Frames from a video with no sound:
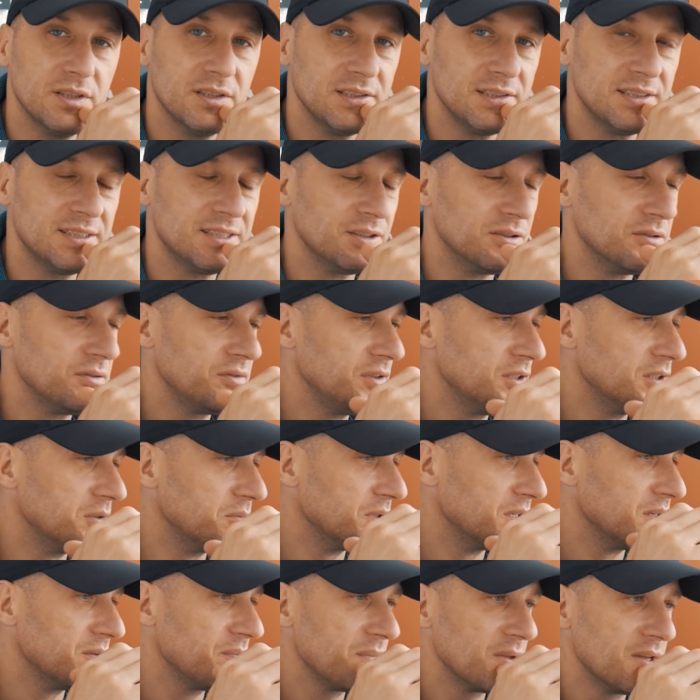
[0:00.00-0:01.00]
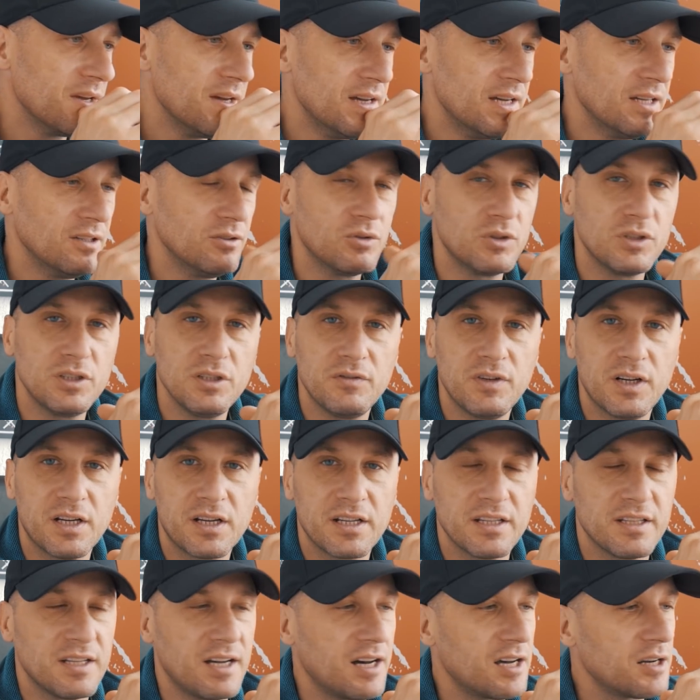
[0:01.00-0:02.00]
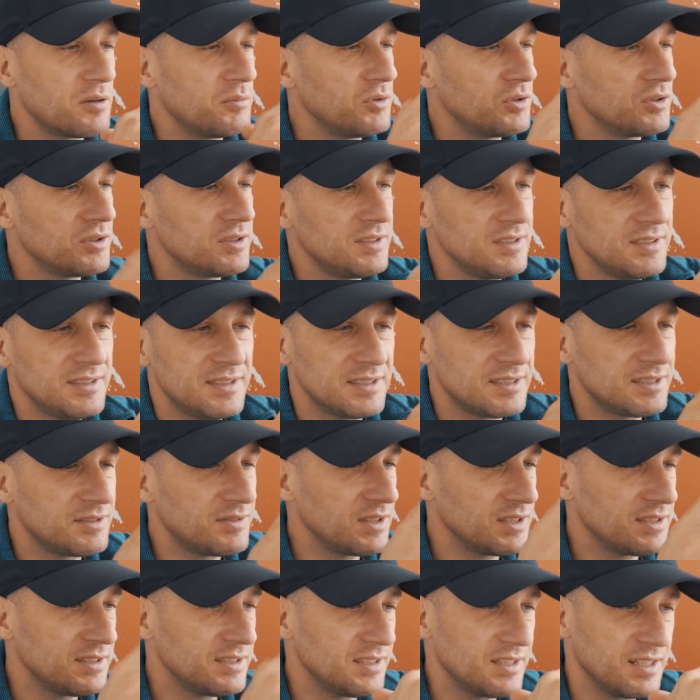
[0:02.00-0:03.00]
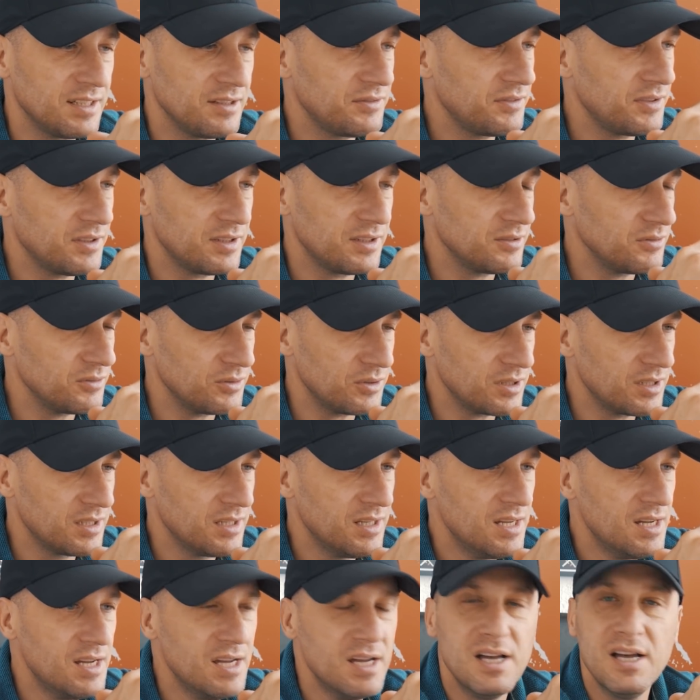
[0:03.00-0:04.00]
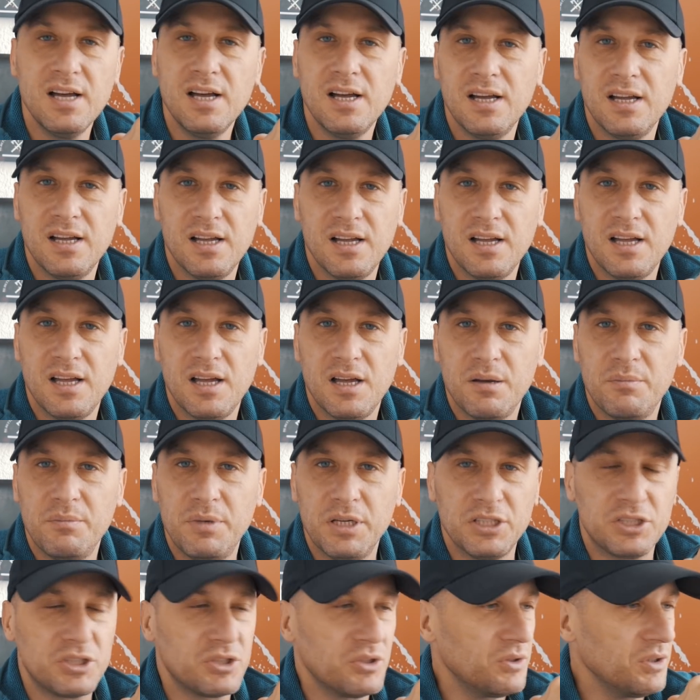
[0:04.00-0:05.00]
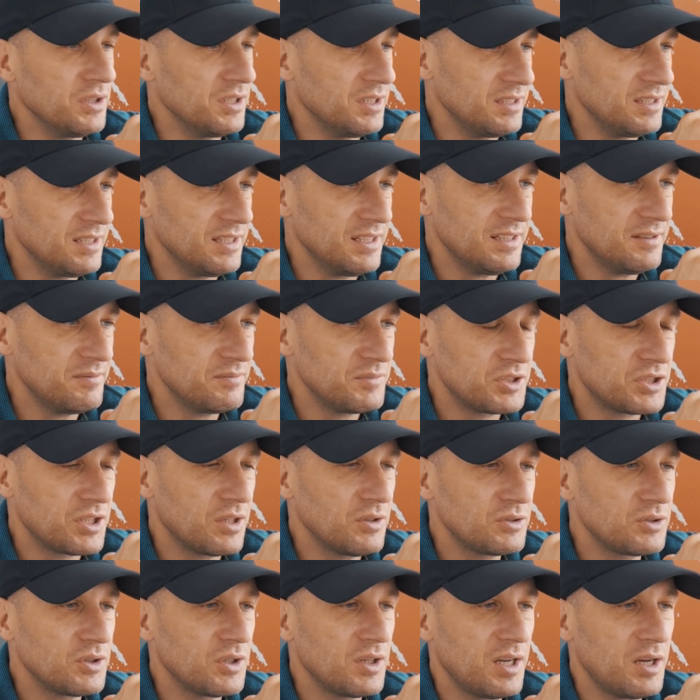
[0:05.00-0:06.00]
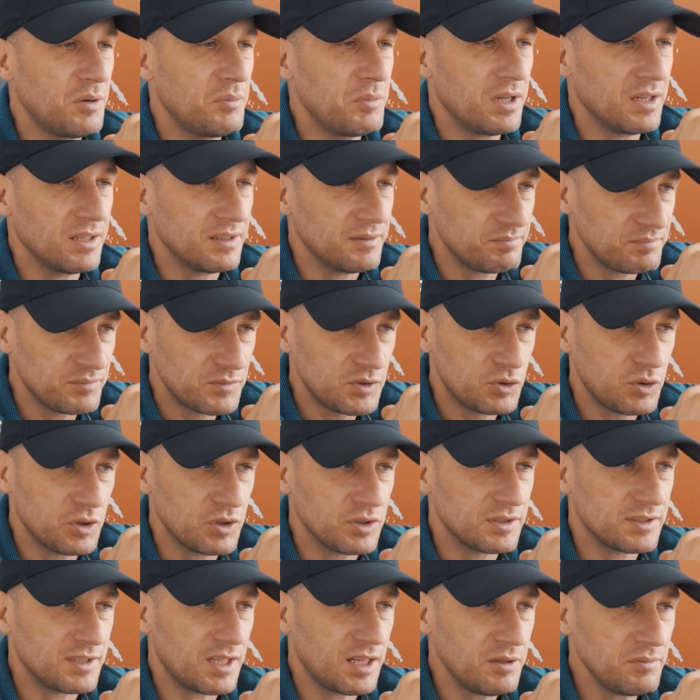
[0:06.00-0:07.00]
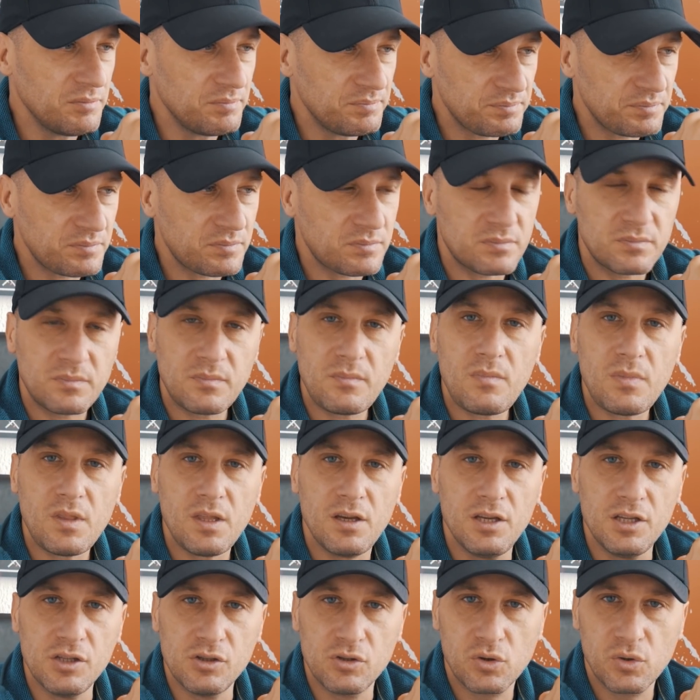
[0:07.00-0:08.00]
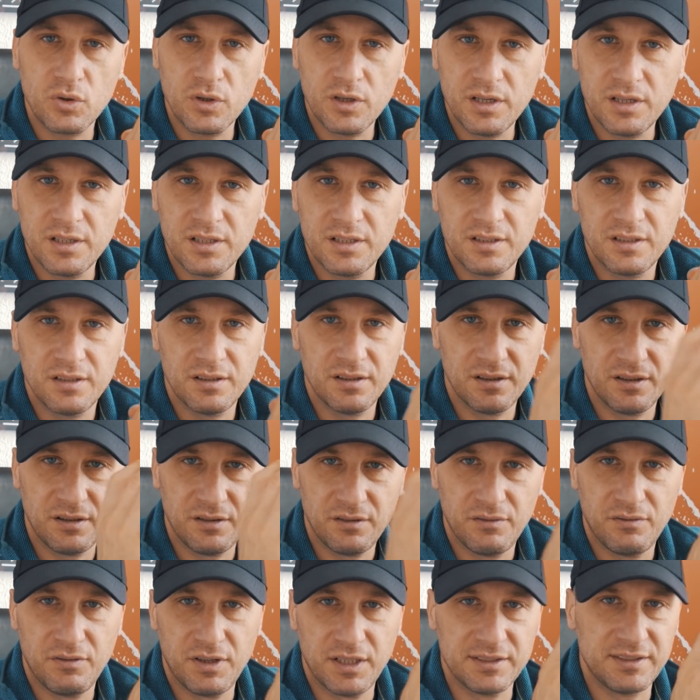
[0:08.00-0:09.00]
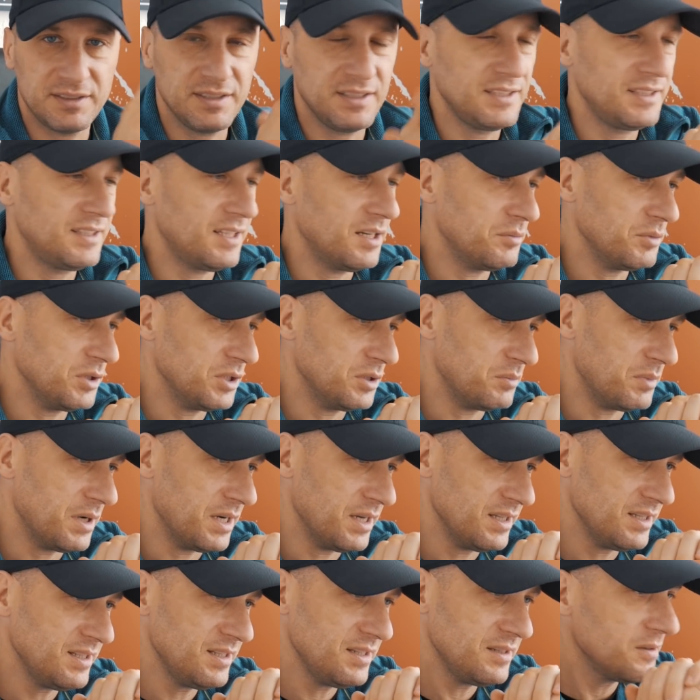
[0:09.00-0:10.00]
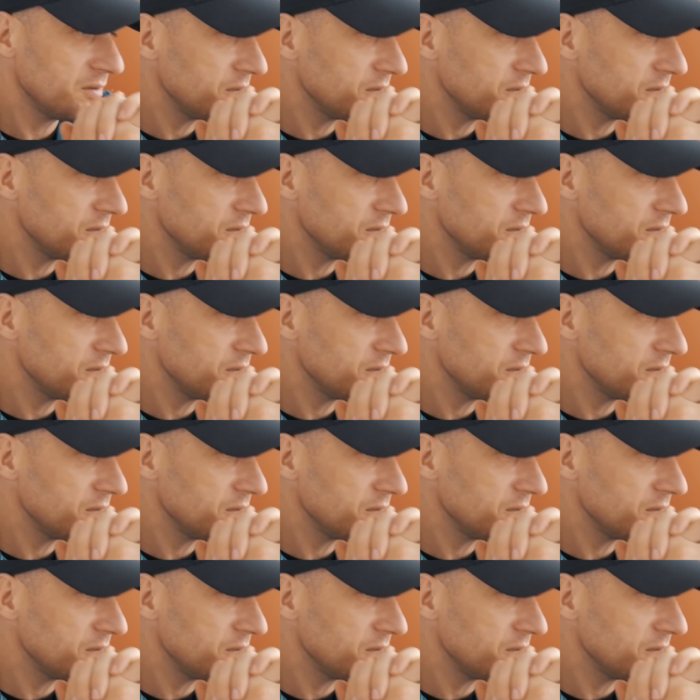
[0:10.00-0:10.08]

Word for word: in diesem Film. Ja? Nur die waren harmlos, diese zwei sind einfach nur bescheuert. Ja? Schaut euch einmal zuerst an, in Ruhe, was ich damit meine,